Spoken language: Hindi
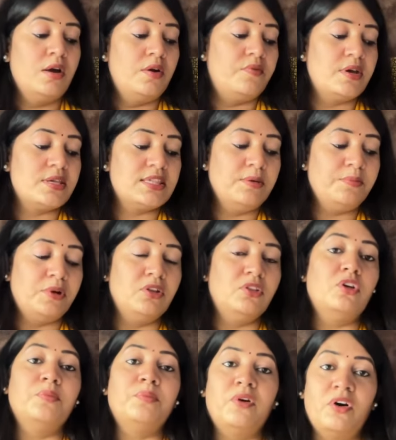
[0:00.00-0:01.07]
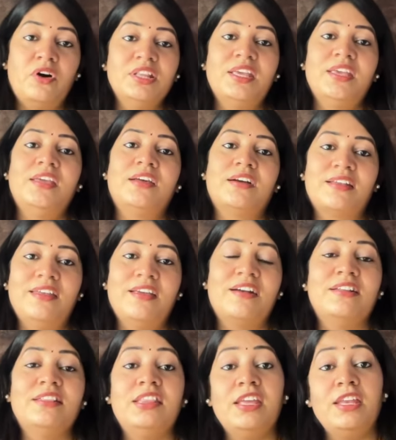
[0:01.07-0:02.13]
वैसे मन तो बहुत है ये रखने
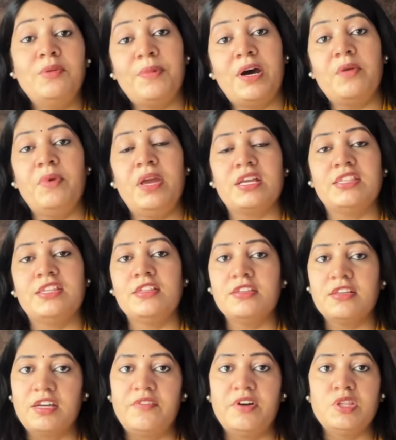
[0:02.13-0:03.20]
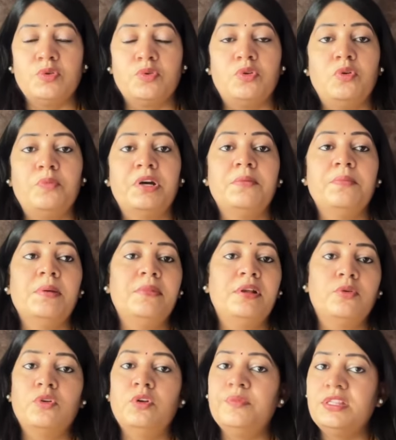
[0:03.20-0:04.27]
का तीन बार मैं एक्सचेंज करवा चुकी हूँ बट मैं
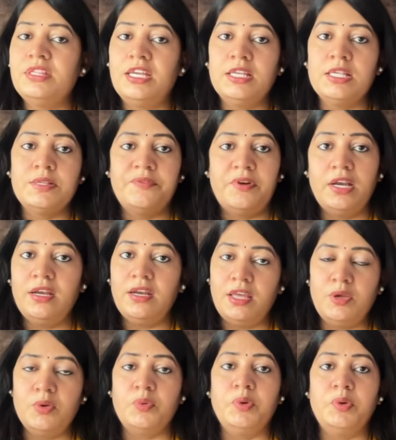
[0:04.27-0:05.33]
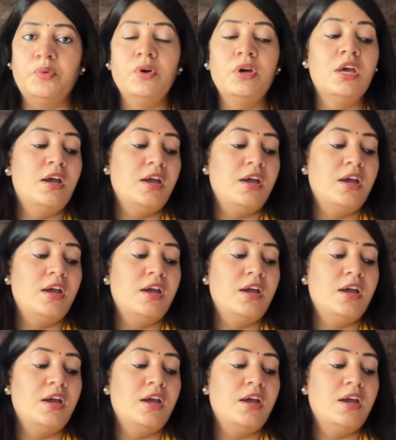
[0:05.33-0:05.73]
बिल्कुल भी सेटिस्फाइड नहीं हुई हूँ